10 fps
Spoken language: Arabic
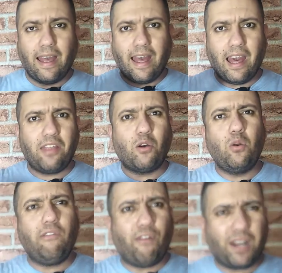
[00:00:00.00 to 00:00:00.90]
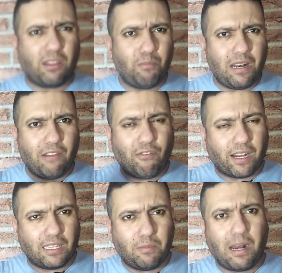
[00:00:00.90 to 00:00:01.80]
هذا هو اللي انفرد
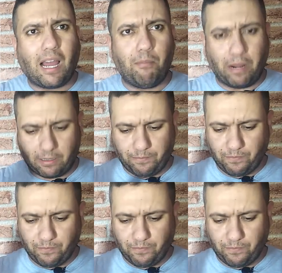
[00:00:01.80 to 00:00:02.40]
انفرد بالخبر